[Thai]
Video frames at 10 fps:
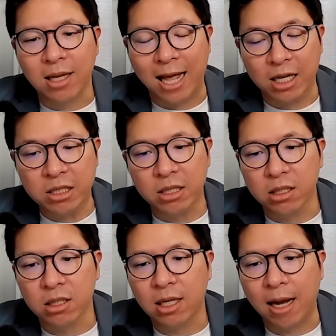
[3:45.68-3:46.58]
อ่านหนังสือ
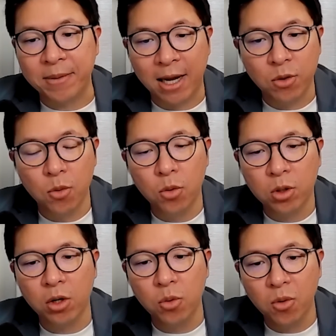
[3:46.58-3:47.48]
นะครับ ถ้าดู
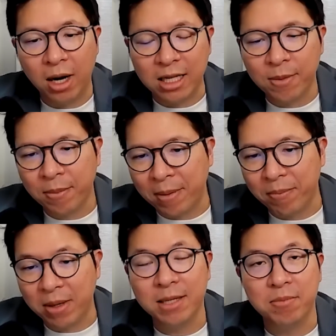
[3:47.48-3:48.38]
ก็ดูอะไรที่มันเป็น
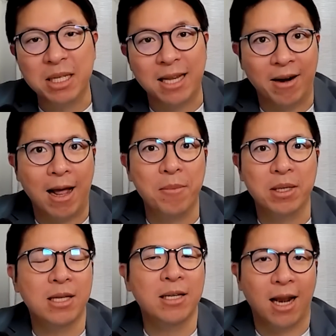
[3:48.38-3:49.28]
มีมีสาระ มี
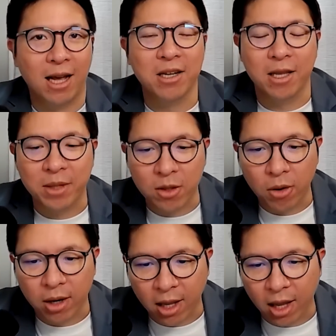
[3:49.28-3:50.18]
เช่นสารคดีเป็นต้น
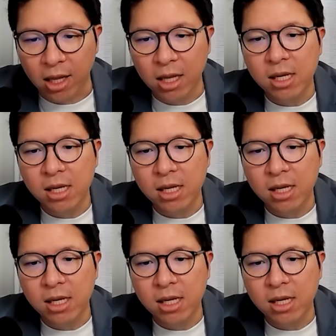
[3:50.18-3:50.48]
นะฮะ